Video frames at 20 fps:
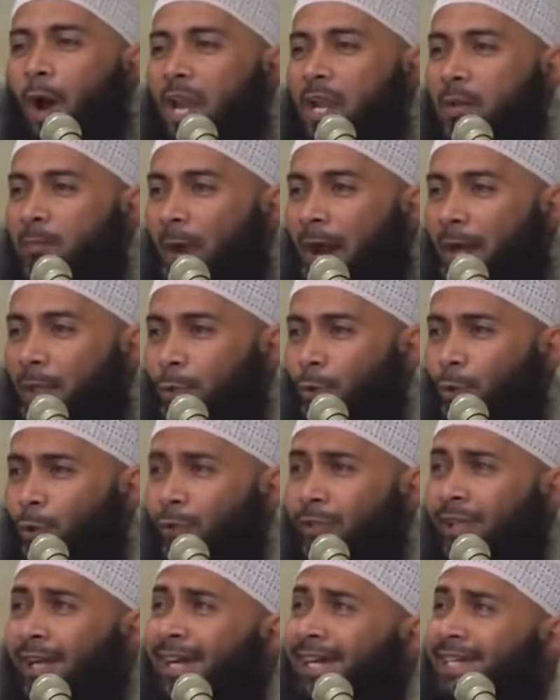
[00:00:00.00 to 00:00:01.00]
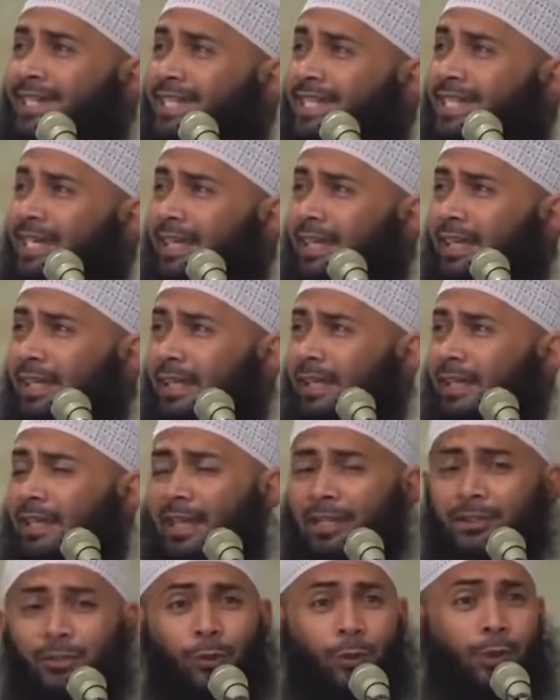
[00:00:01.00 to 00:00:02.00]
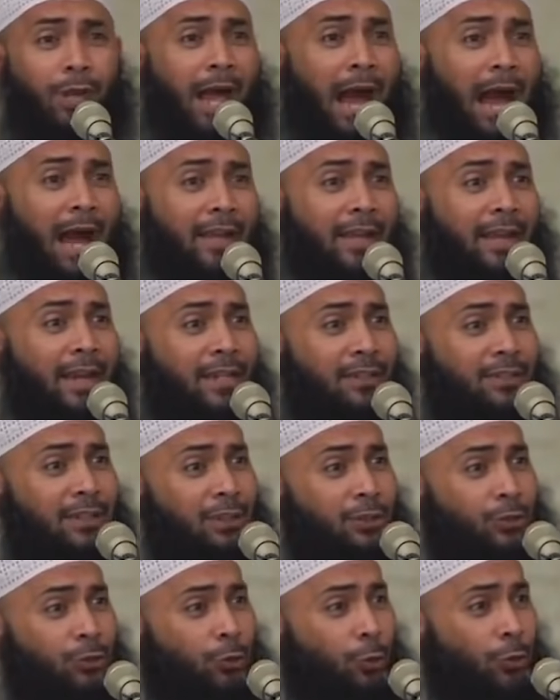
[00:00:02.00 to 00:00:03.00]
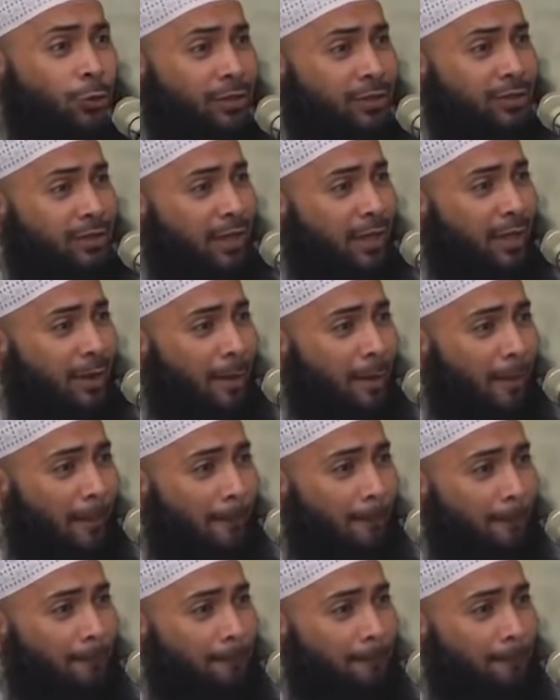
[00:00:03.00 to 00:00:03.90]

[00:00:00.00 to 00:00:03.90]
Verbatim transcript: wal banun zinatul hayati dunya